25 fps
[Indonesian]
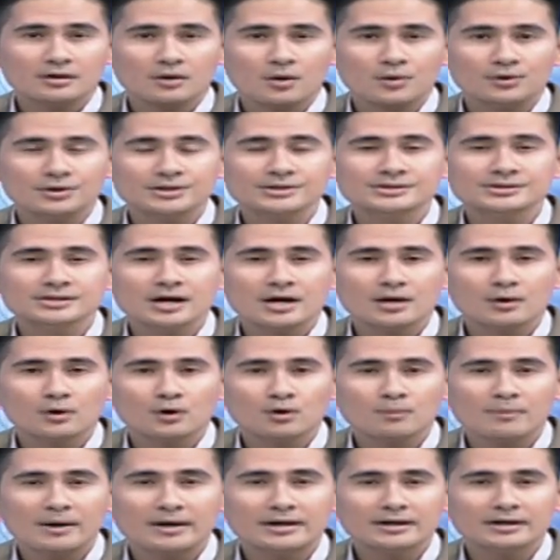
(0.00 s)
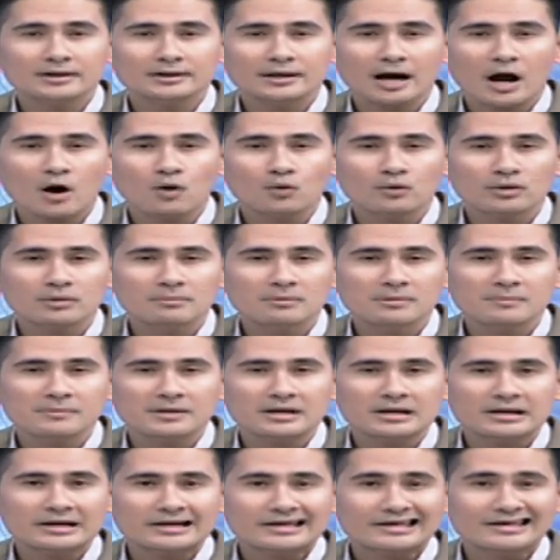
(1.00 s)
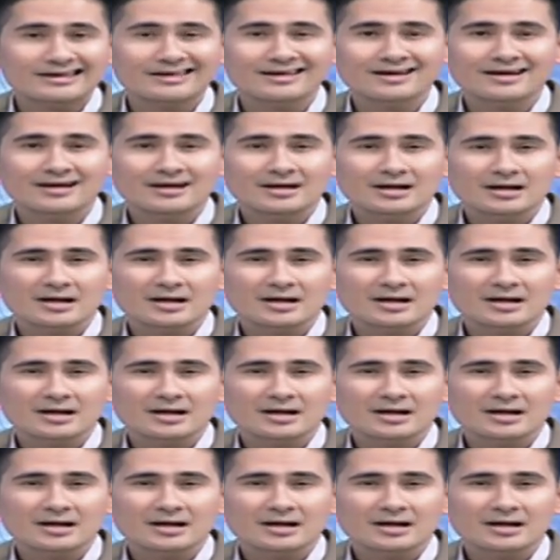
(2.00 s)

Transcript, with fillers: Ironisnya, korban diketahui memiliki